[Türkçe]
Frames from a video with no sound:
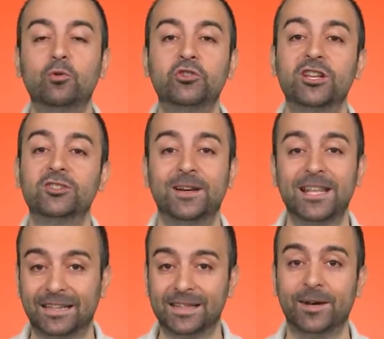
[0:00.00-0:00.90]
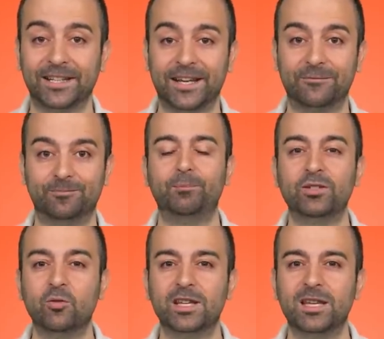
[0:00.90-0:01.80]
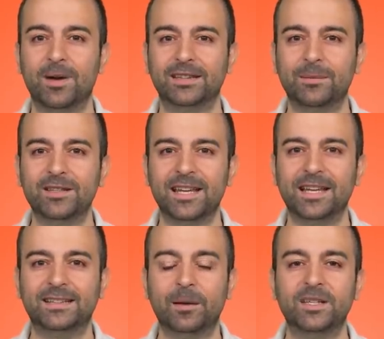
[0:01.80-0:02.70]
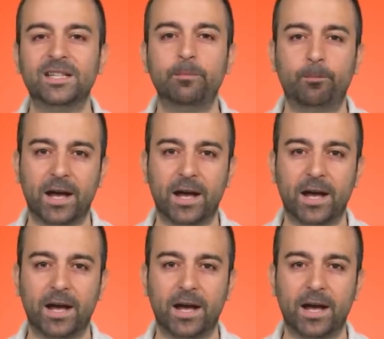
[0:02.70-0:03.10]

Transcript: Bu çalışmayı da atlamayın derim. Bir sonraki madde ise tabii ki